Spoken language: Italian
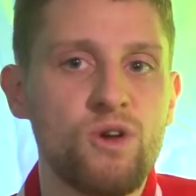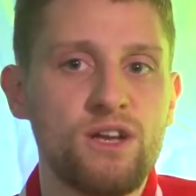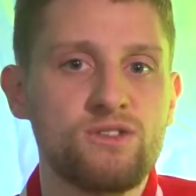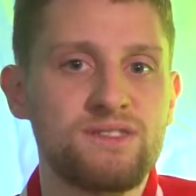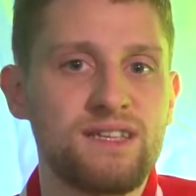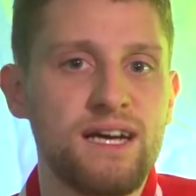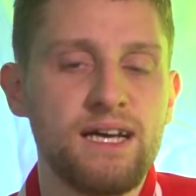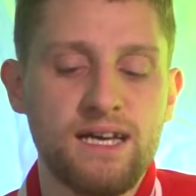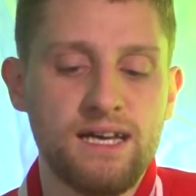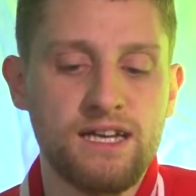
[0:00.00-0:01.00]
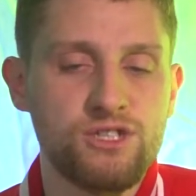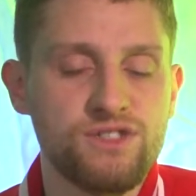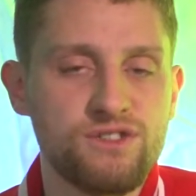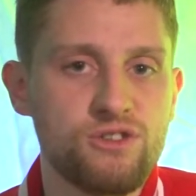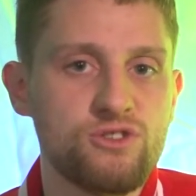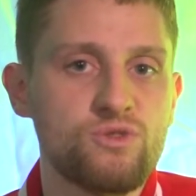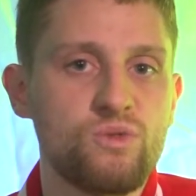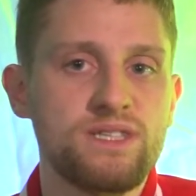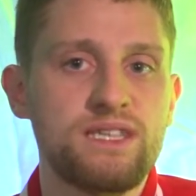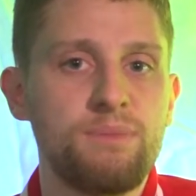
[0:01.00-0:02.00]
con la nostra recensione su
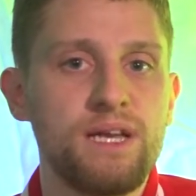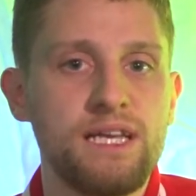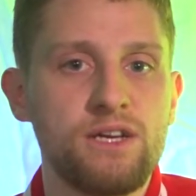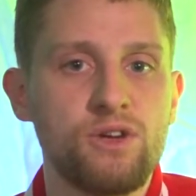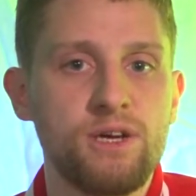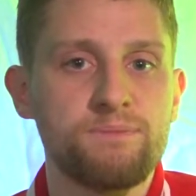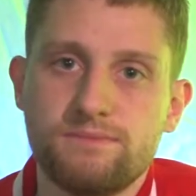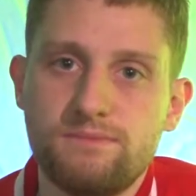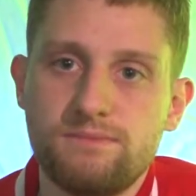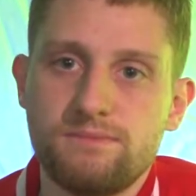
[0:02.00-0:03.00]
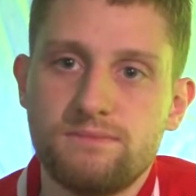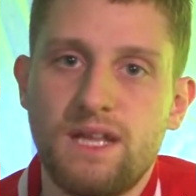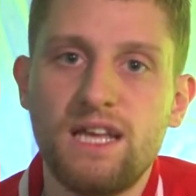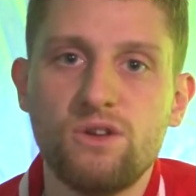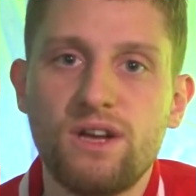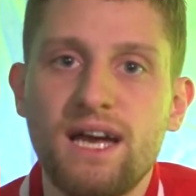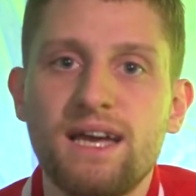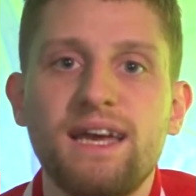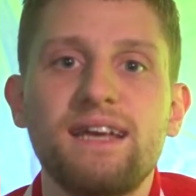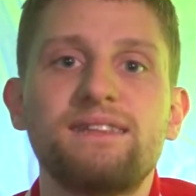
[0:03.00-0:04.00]
queste pellicole. Ed ora
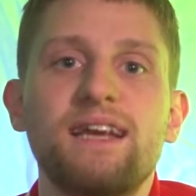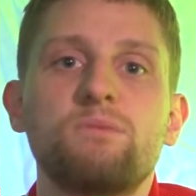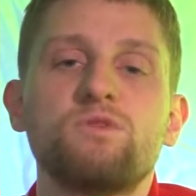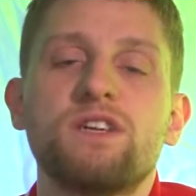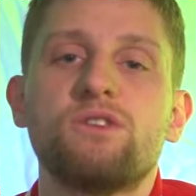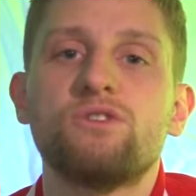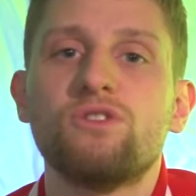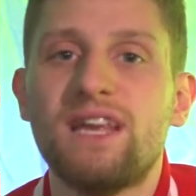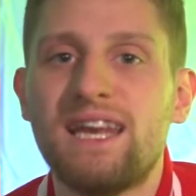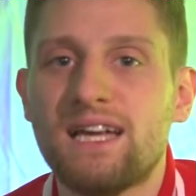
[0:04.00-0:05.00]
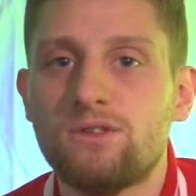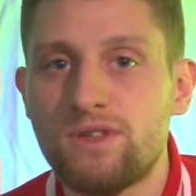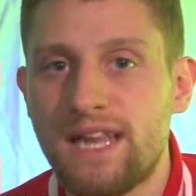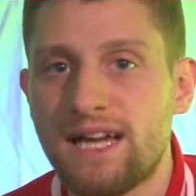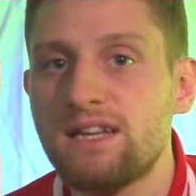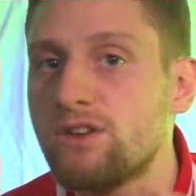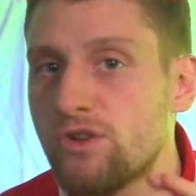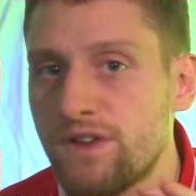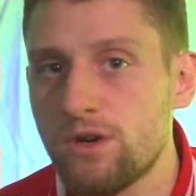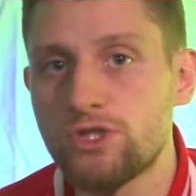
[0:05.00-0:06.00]
entriamo un secondo nel lato tecnico
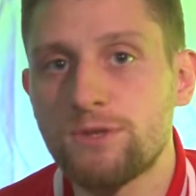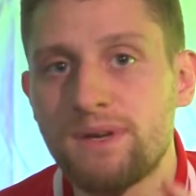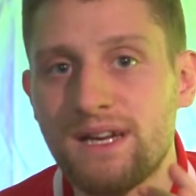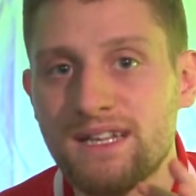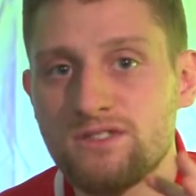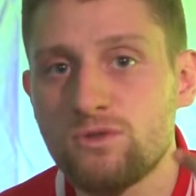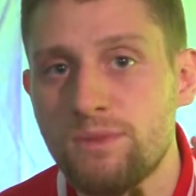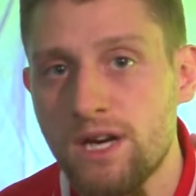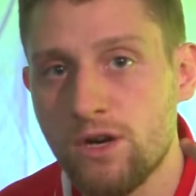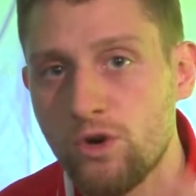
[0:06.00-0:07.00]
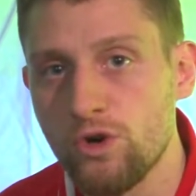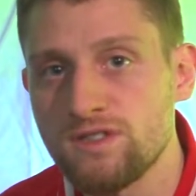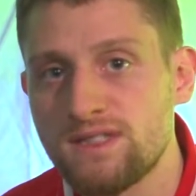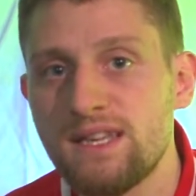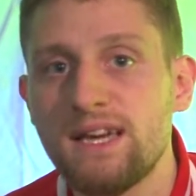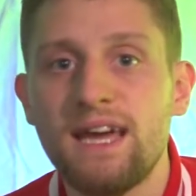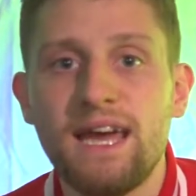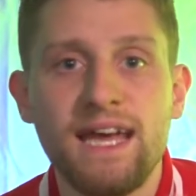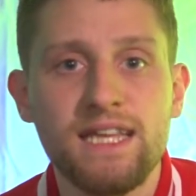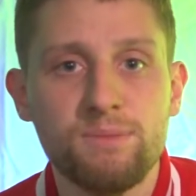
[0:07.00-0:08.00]
veloce per riassumere costi
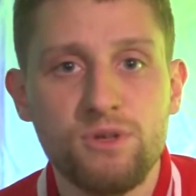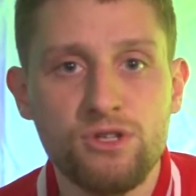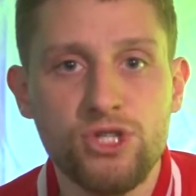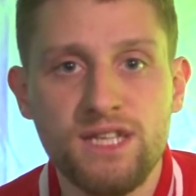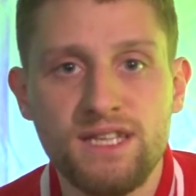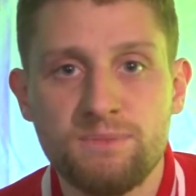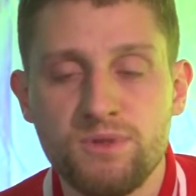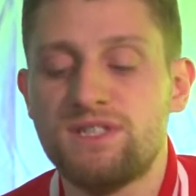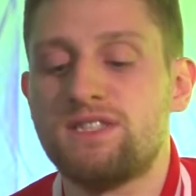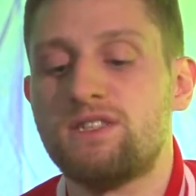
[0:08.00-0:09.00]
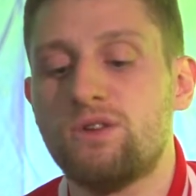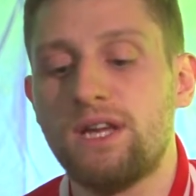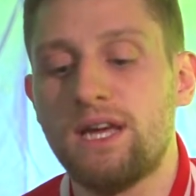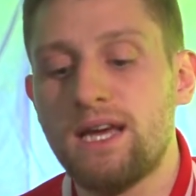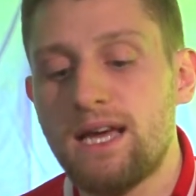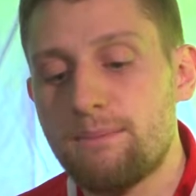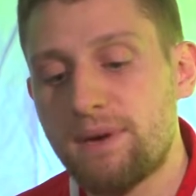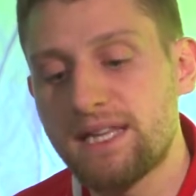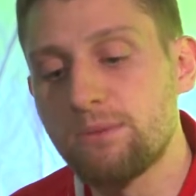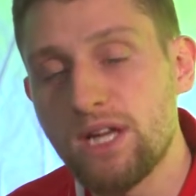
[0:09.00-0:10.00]
e tipologia di esposizioni.
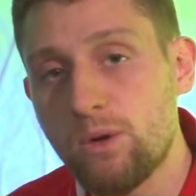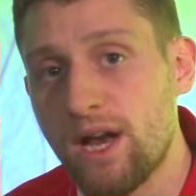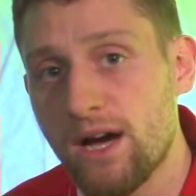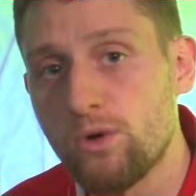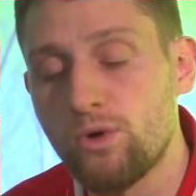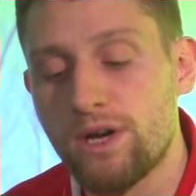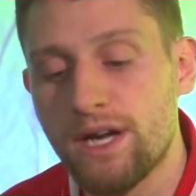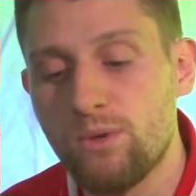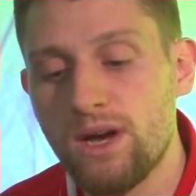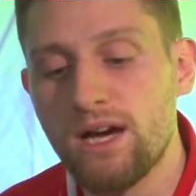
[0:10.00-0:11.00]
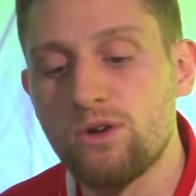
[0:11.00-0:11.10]
Partiamo da quella colori. Quella